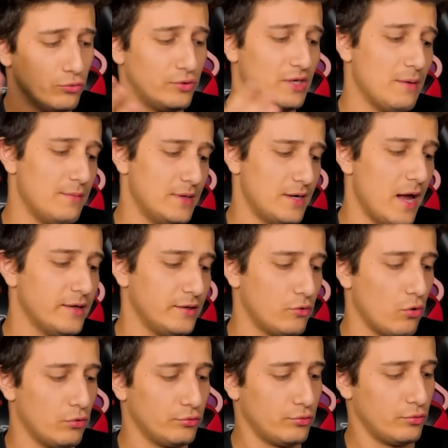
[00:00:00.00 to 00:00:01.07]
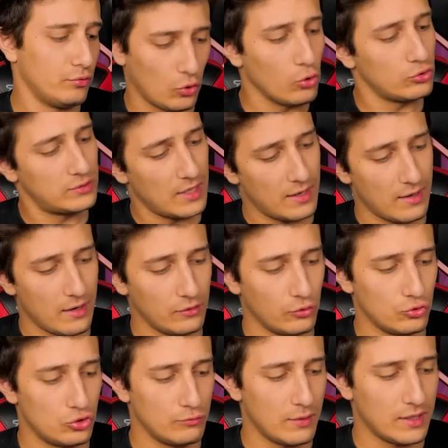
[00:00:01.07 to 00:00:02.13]
Öldürebilir hadi Colt. Göster lan
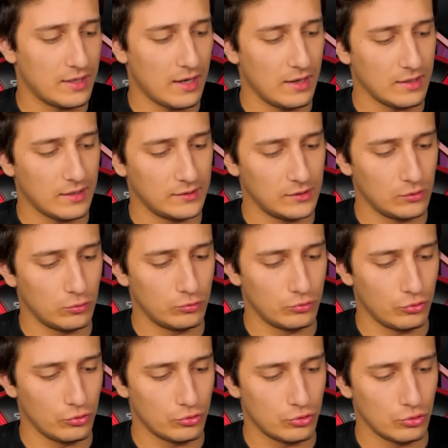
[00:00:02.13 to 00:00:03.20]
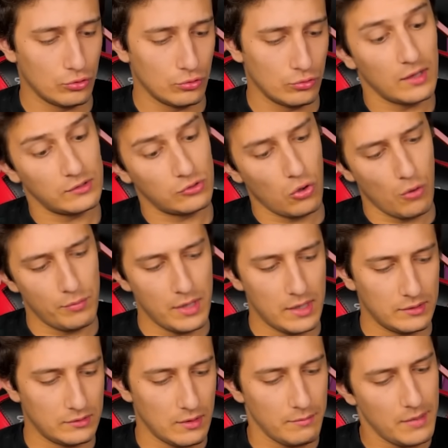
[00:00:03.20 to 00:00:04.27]
gücünü bak kalkanı dolduruyorsun. Altta o bir,
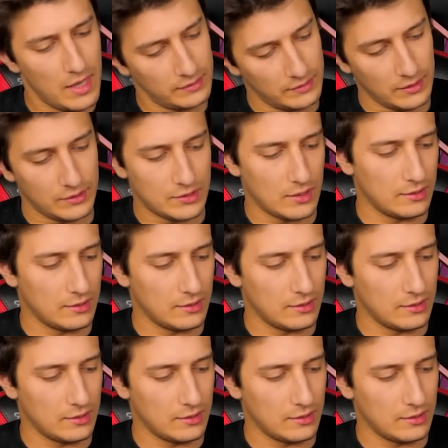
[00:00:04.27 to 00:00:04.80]
bir alttaki